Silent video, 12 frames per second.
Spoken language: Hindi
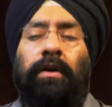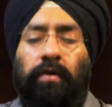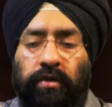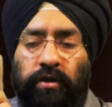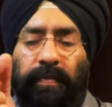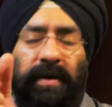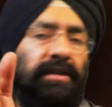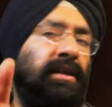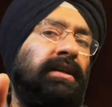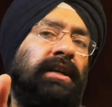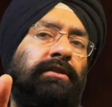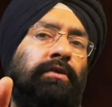कुछ
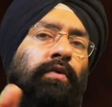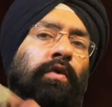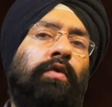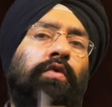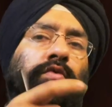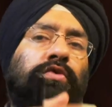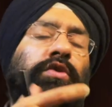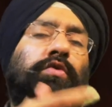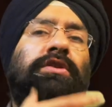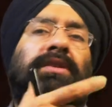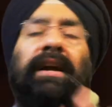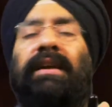परसेंटेज लोगों को कुछ
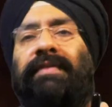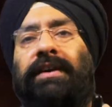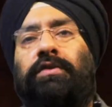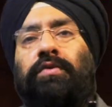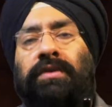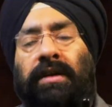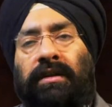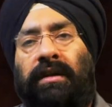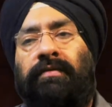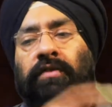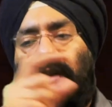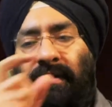कुछ साइड इफेक्ट्स हो सकते हैं
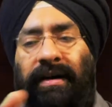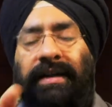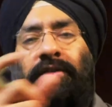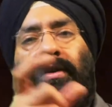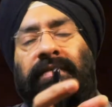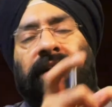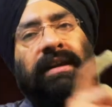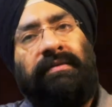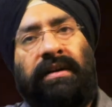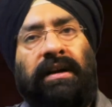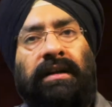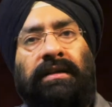वो दवा टू तो दवा
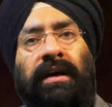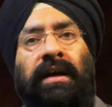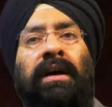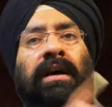डिफर करता है